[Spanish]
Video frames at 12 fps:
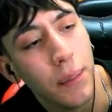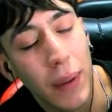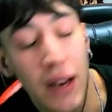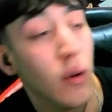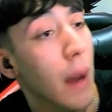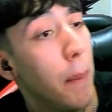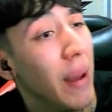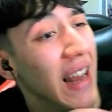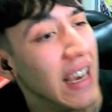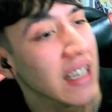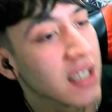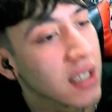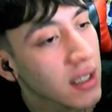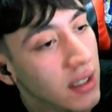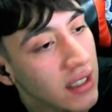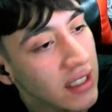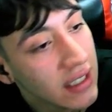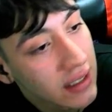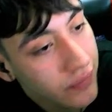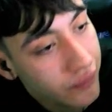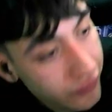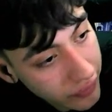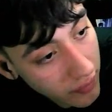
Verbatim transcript: Películas, peleas.